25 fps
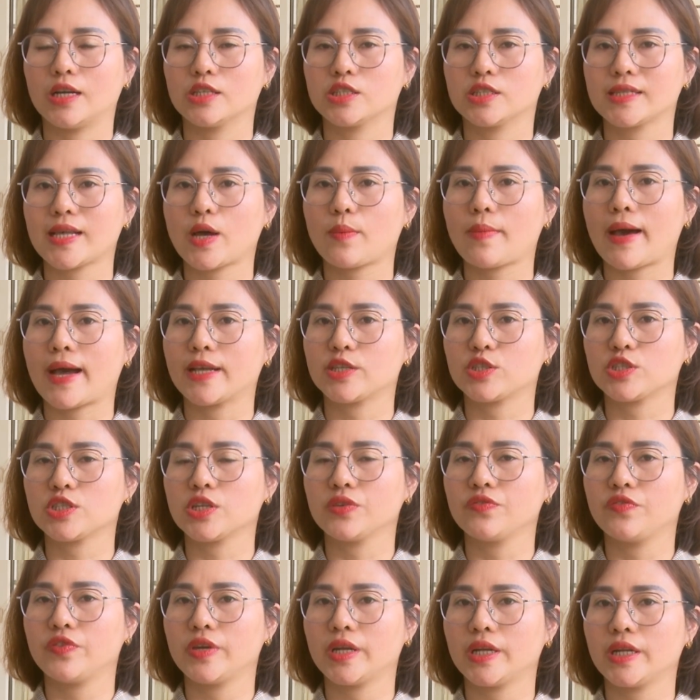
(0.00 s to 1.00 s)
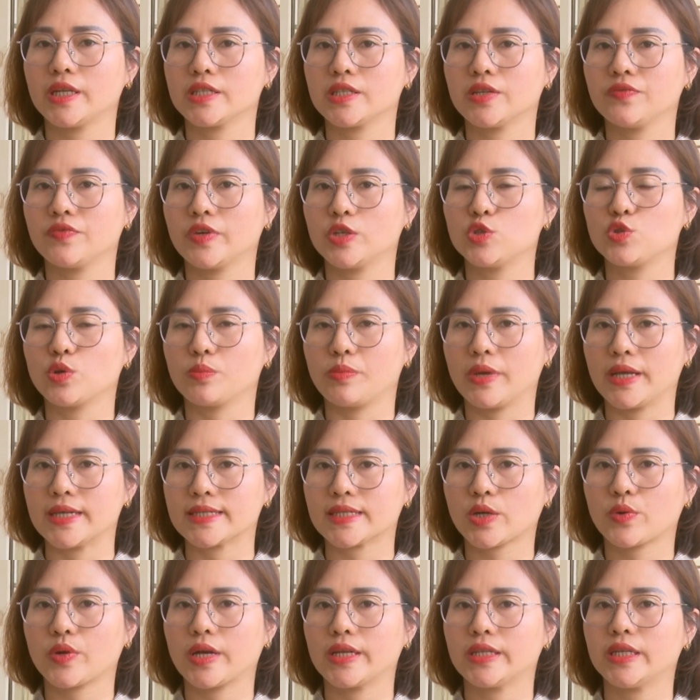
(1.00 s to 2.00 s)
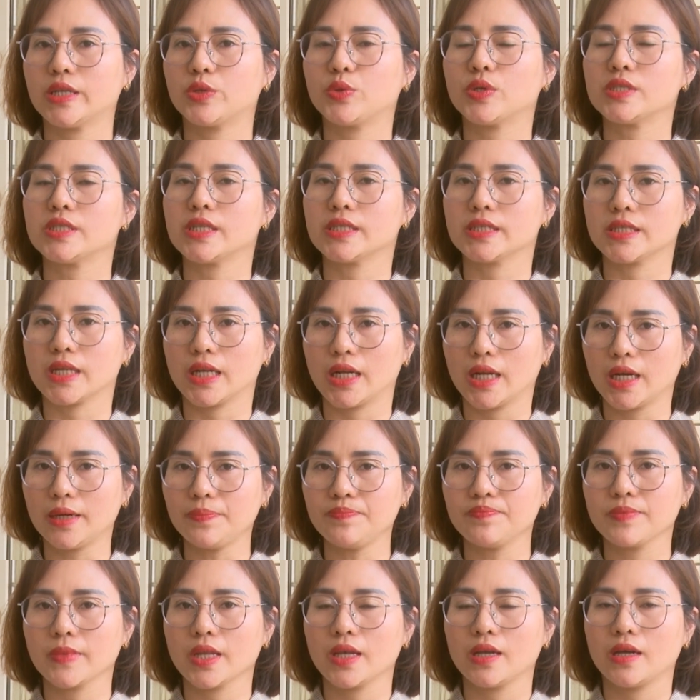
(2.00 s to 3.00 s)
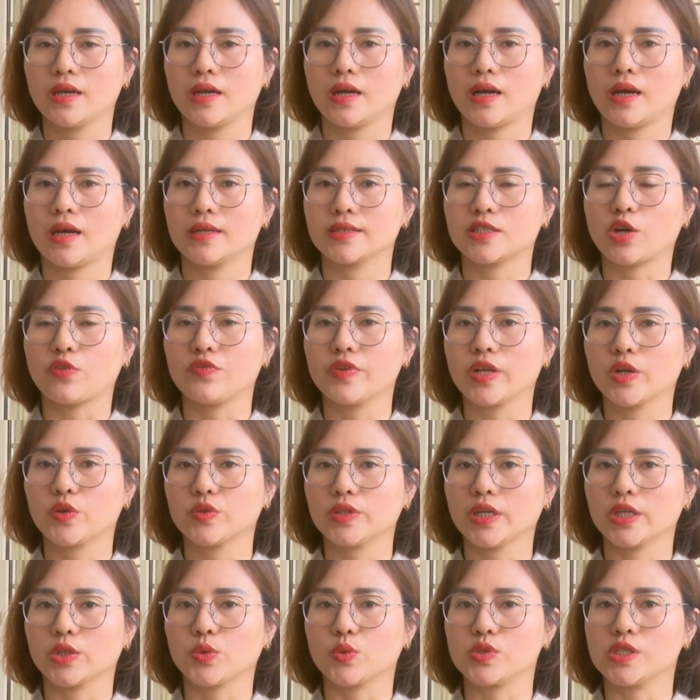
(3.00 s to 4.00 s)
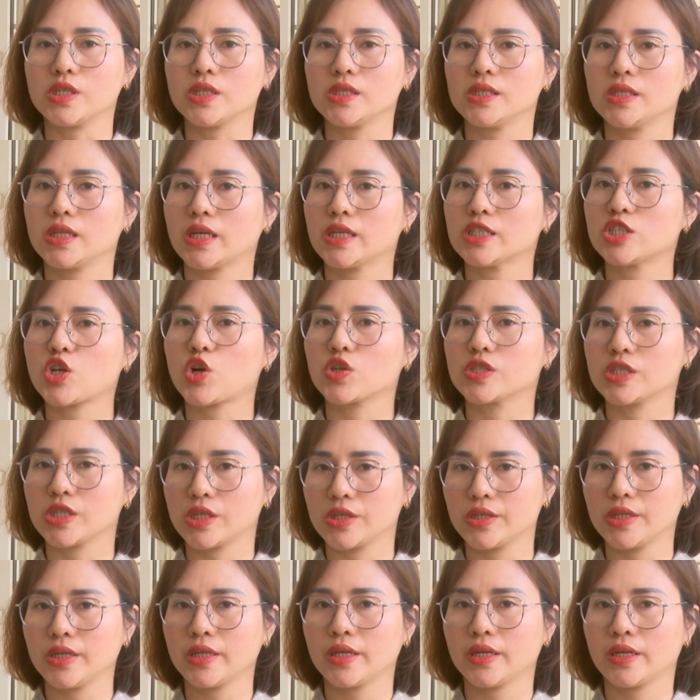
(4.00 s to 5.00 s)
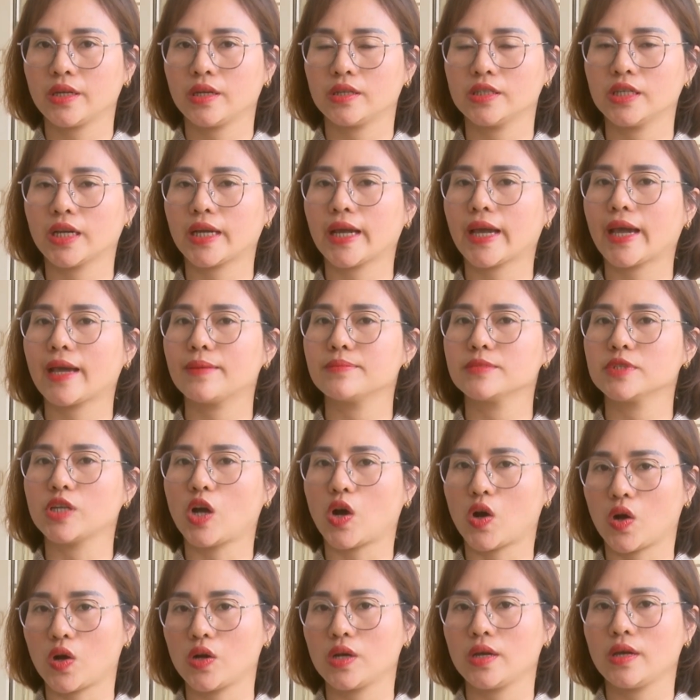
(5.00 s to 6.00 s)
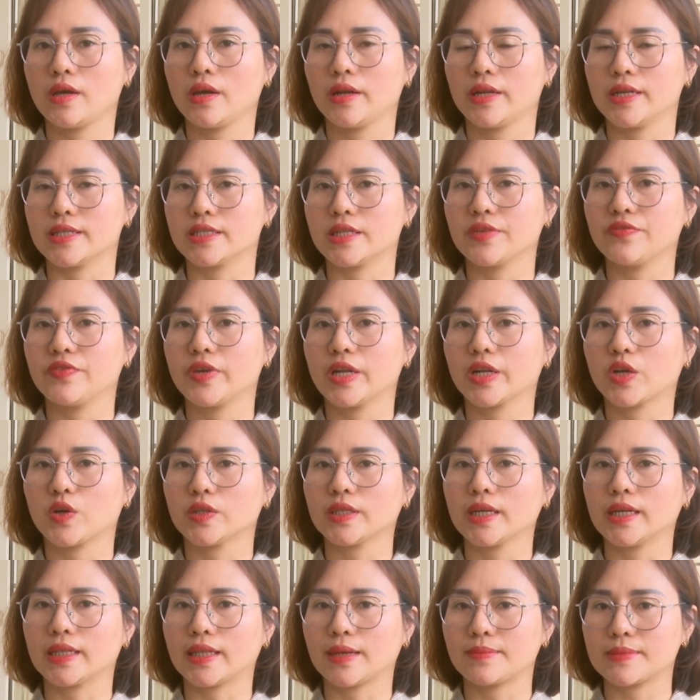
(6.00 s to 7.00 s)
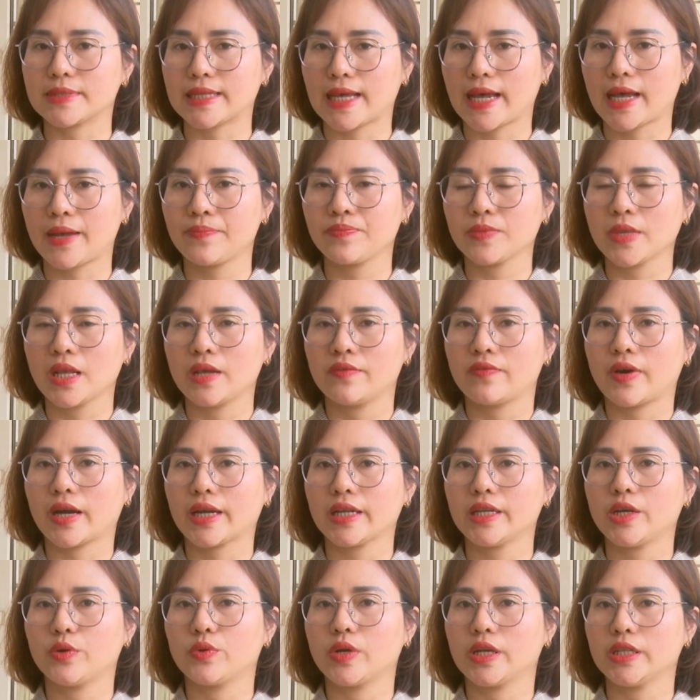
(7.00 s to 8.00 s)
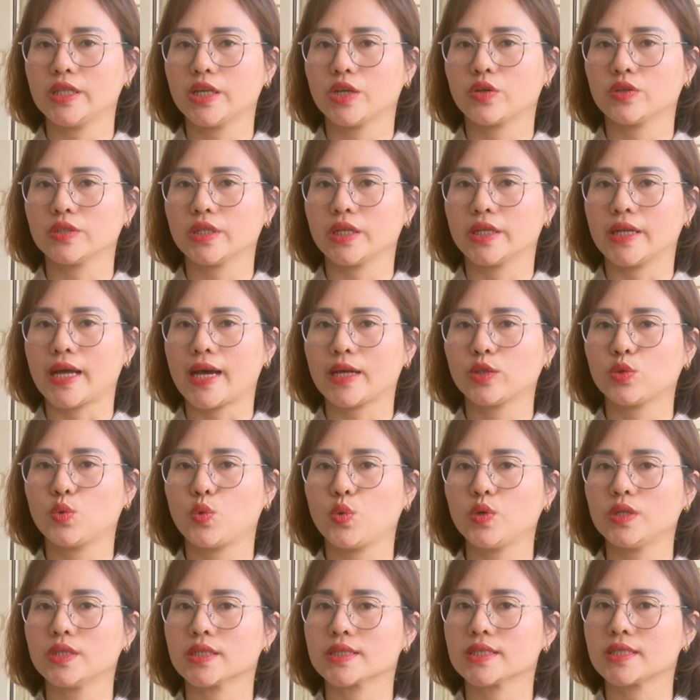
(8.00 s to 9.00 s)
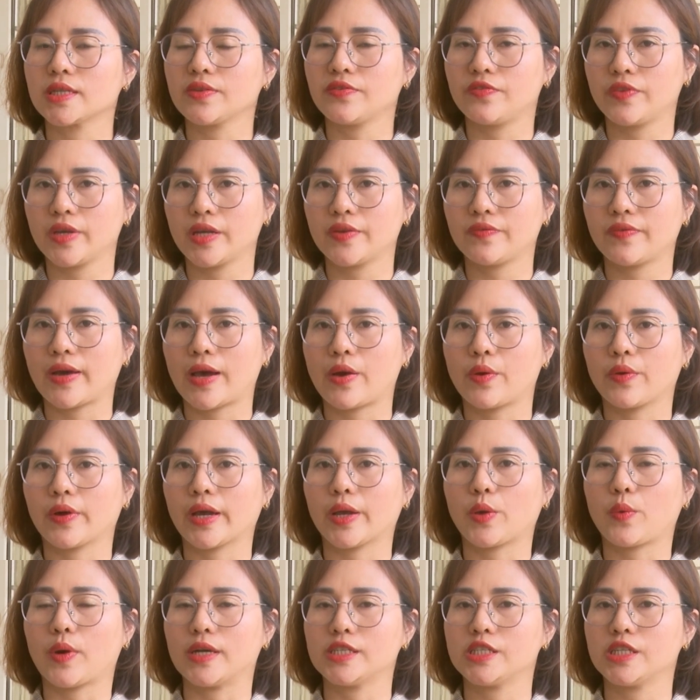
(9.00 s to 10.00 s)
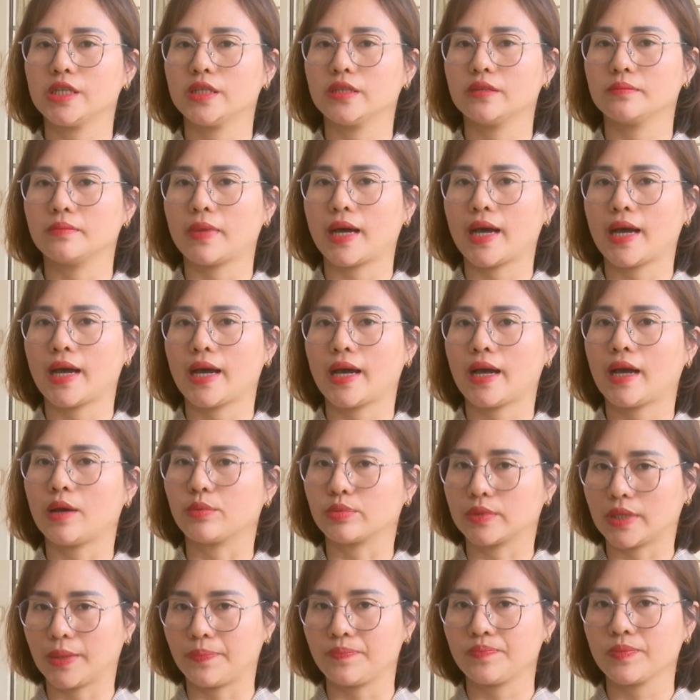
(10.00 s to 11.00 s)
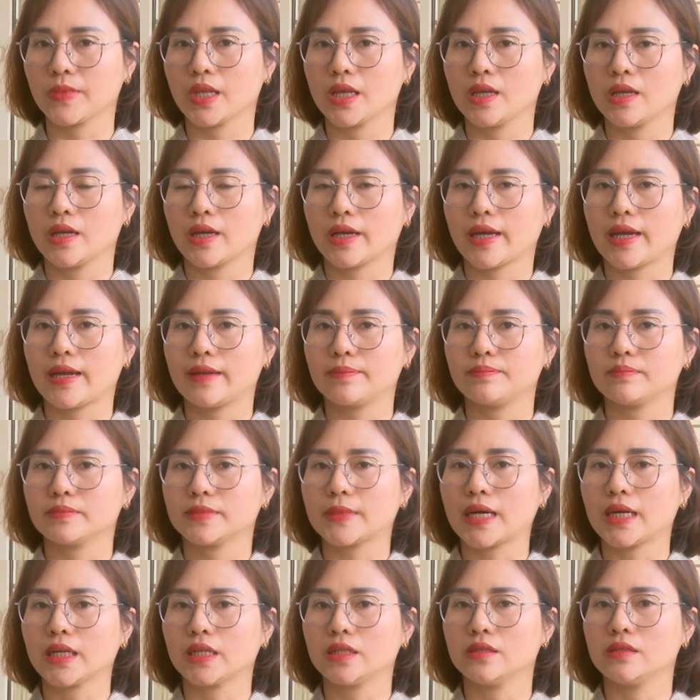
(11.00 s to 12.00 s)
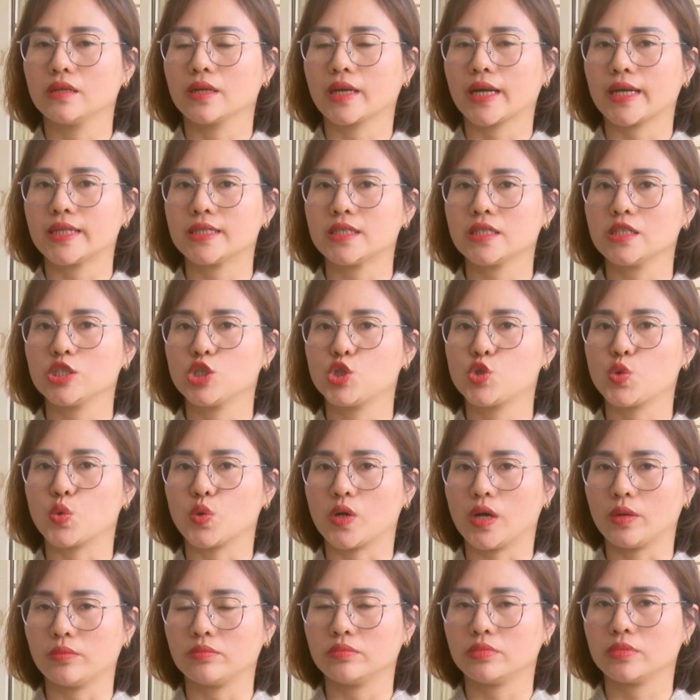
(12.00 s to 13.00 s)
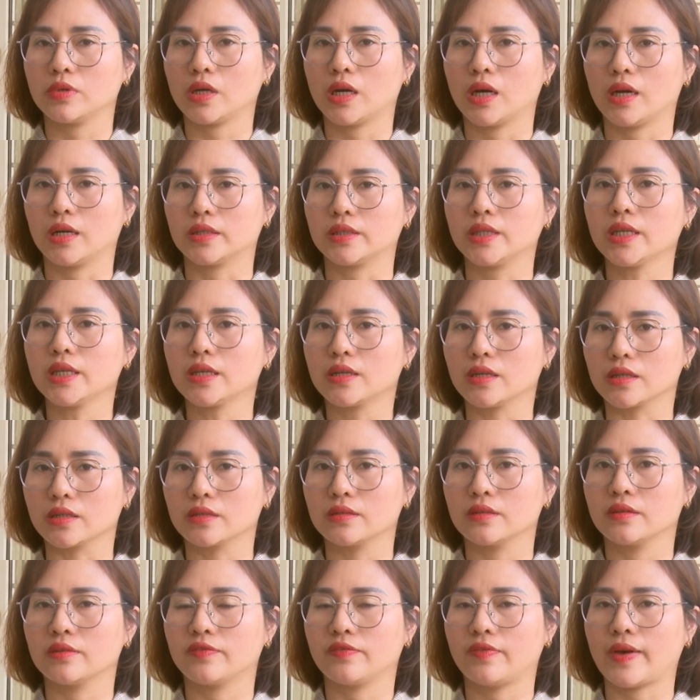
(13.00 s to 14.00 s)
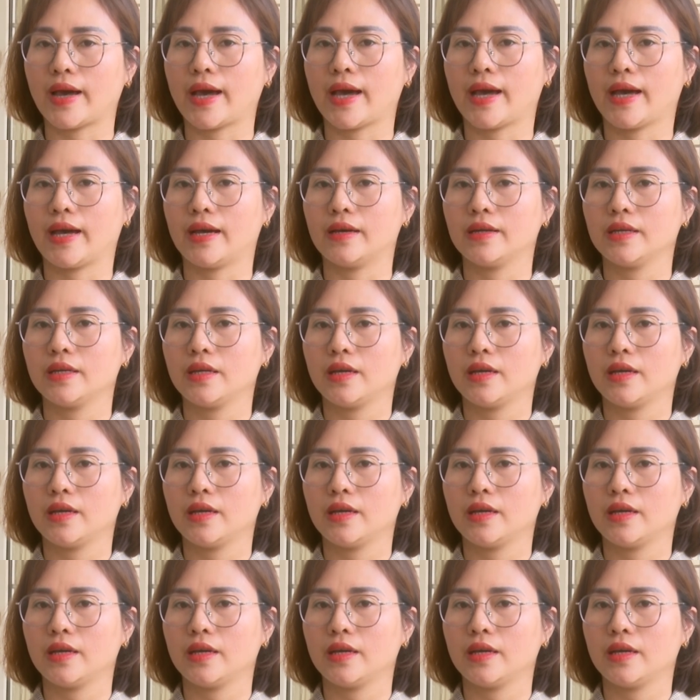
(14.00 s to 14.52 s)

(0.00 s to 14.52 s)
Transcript: giao bài cho sinh viên để sinh viên chuẩn bị sau đấy thì thuyết trình trên lớp Ờ, giáo viên có thể tổ chức những cái trò chơi, những cái game nhỏ để sinh viên có thể tham gia và cái điều đấy thì có thể đã thu hút được sinh viên vào cái quá trình mà học tập. Các em tăng cường cái sự chủ động, ờ, tích cực và